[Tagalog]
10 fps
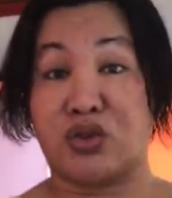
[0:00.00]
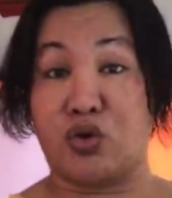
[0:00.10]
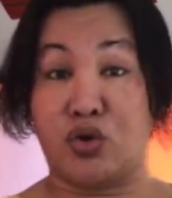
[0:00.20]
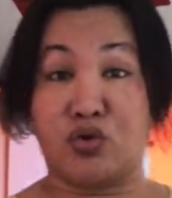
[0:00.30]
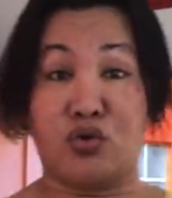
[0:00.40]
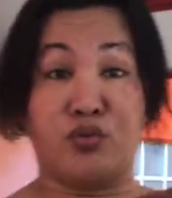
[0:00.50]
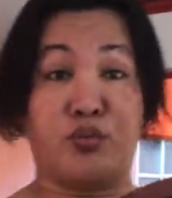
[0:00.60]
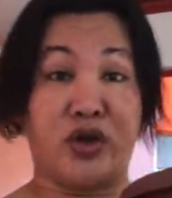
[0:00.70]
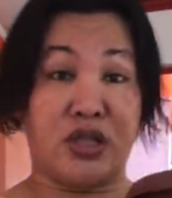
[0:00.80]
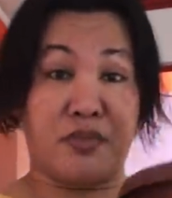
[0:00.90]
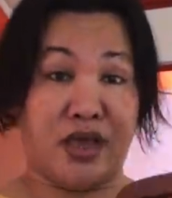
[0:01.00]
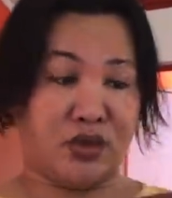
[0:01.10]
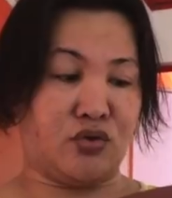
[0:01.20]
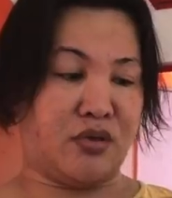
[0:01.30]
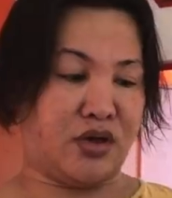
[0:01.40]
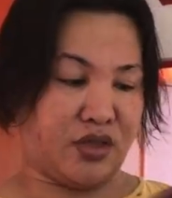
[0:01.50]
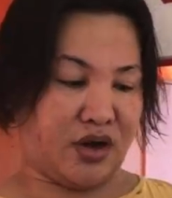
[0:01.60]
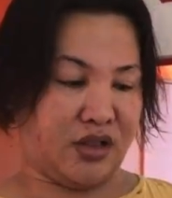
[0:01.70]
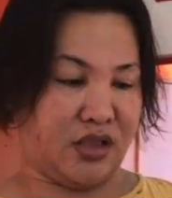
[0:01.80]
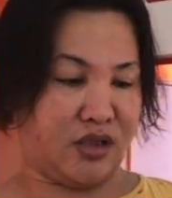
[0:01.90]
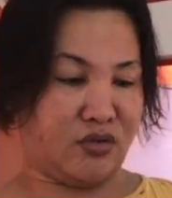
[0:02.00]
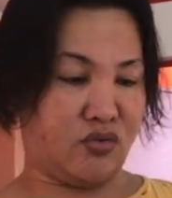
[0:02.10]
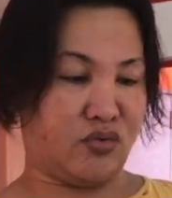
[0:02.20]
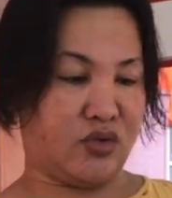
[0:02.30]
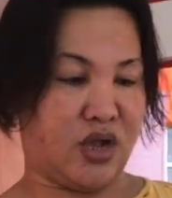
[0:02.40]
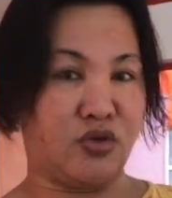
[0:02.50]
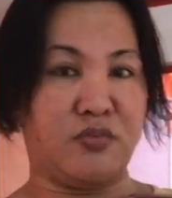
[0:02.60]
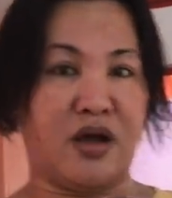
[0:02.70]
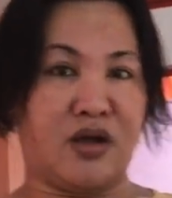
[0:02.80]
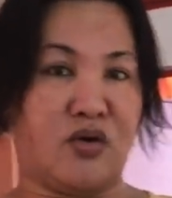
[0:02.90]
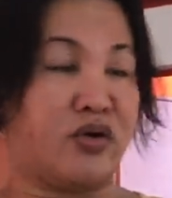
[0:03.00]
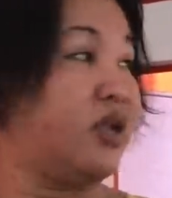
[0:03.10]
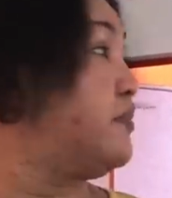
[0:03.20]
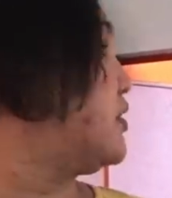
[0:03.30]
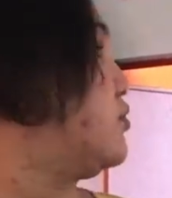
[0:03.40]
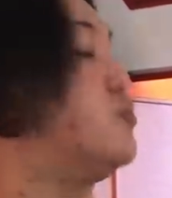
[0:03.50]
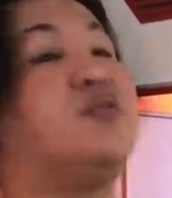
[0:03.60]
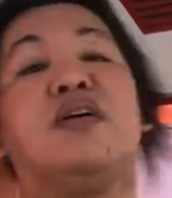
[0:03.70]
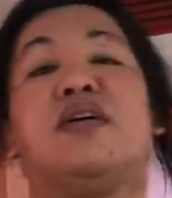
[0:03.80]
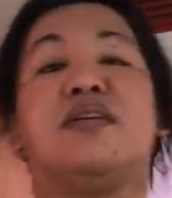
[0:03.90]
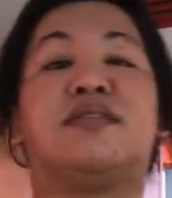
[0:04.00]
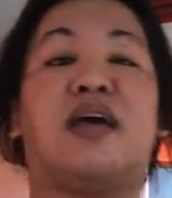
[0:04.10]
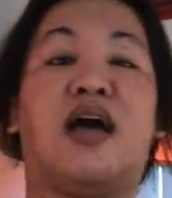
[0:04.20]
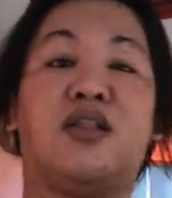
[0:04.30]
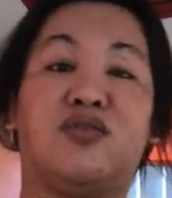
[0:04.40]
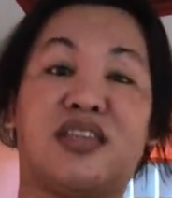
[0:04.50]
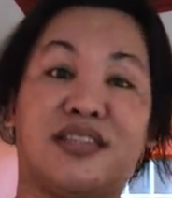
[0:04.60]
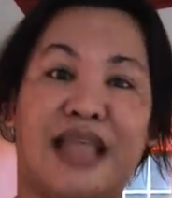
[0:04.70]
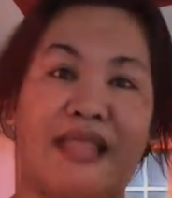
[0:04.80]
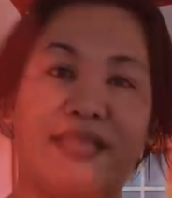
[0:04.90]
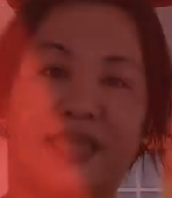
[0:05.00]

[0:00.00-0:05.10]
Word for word: doon kung pwede ba ito mga darling. Kung ano ba, okay ba to sa ano sa stand.